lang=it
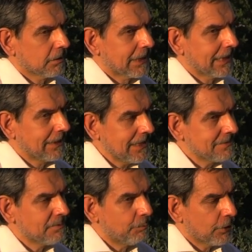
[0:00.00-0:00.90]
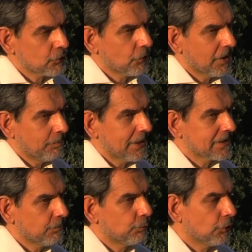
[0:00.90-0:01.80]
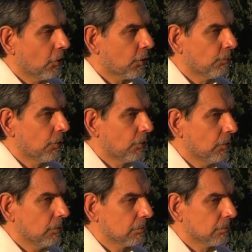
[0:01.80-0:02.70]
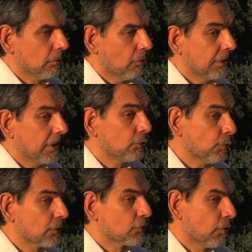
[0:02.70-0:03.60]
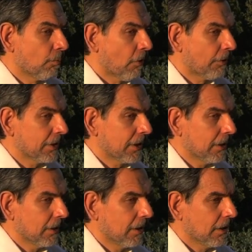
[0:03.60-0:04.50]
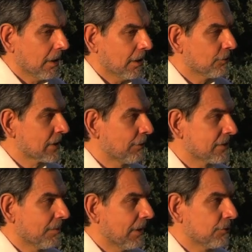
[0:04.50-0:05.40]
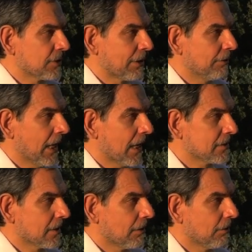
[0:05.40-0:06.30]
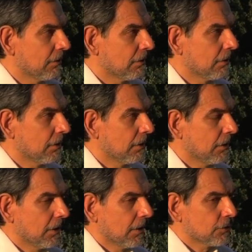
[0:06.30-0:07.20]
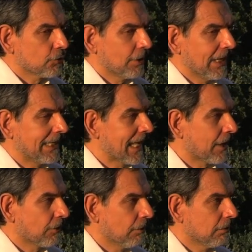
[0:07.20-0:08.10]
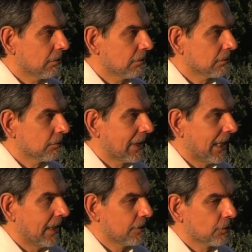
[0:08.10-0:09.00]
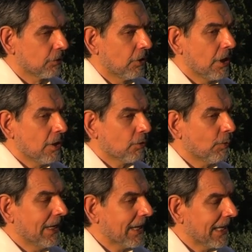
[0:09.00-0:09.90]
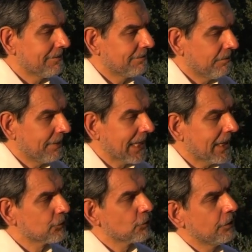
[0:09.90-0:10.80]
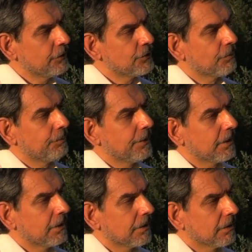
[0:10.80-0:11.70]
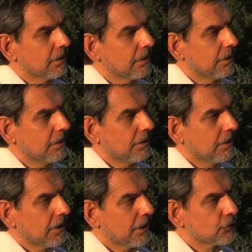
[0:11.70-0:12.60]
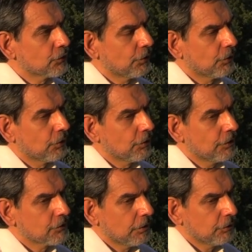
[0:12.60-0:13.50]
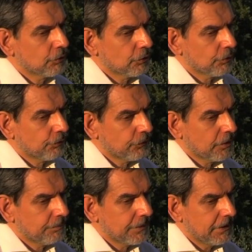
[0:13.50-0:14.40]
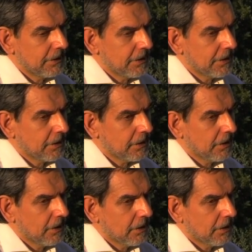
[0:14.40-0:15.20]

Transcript: Tantissime persone, per esempio, dormono o addirittura sono morte e non sanno di, e non sanno di esserlo. Sono in letargo totale, sono quella che nei film americani sono gli zombie, che sono di solito film di,